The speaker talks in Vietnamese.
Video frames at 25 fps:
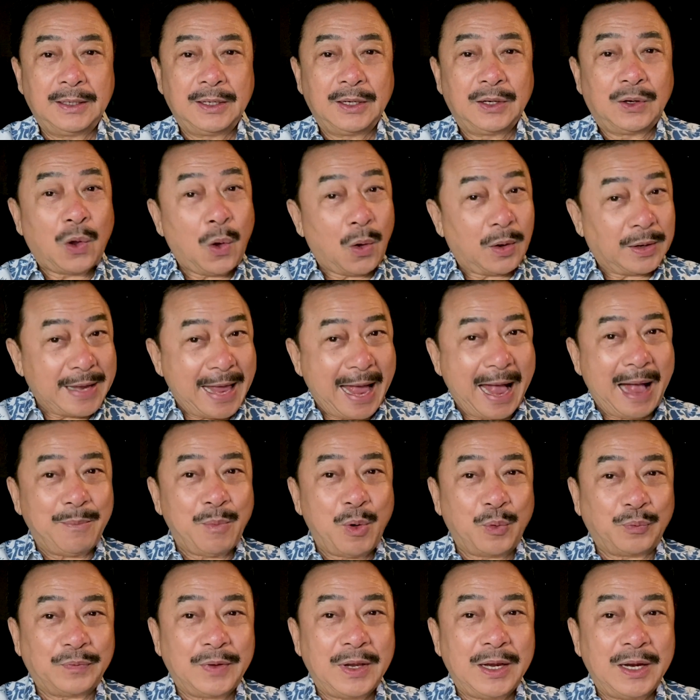con dạ
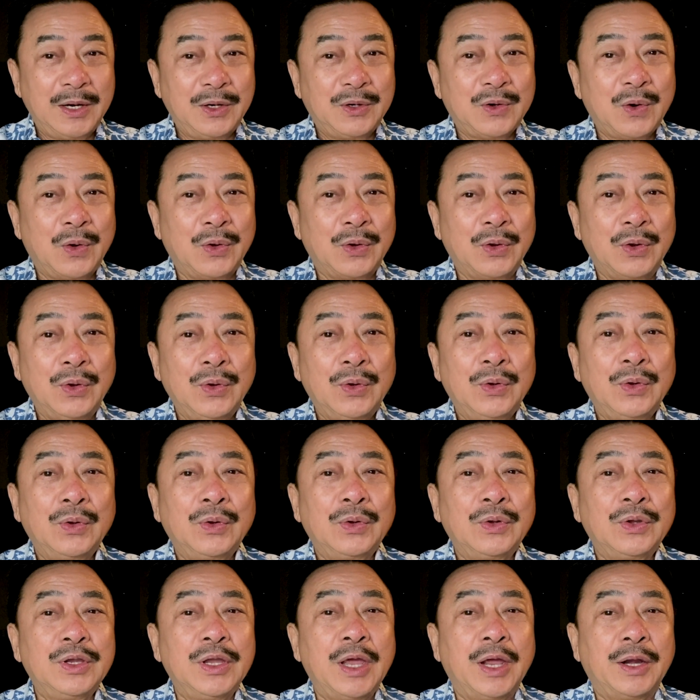một tiếng rồi
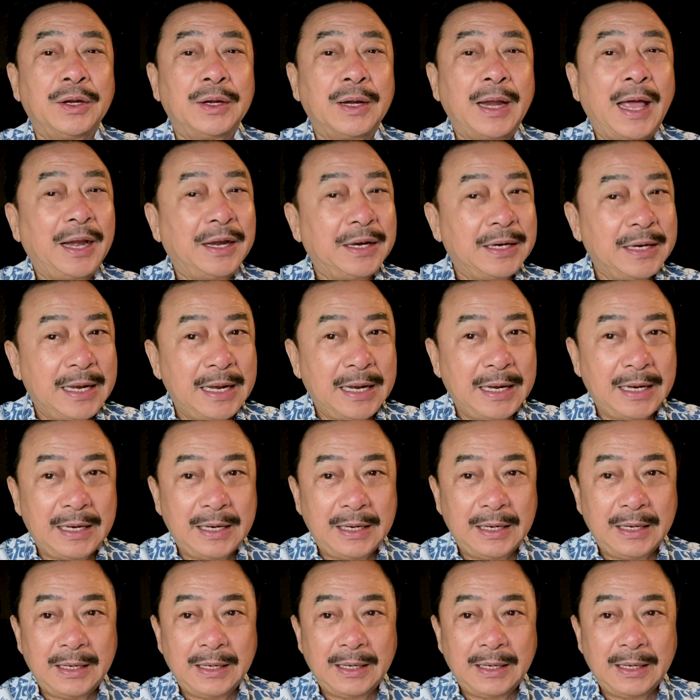nhìn anh đi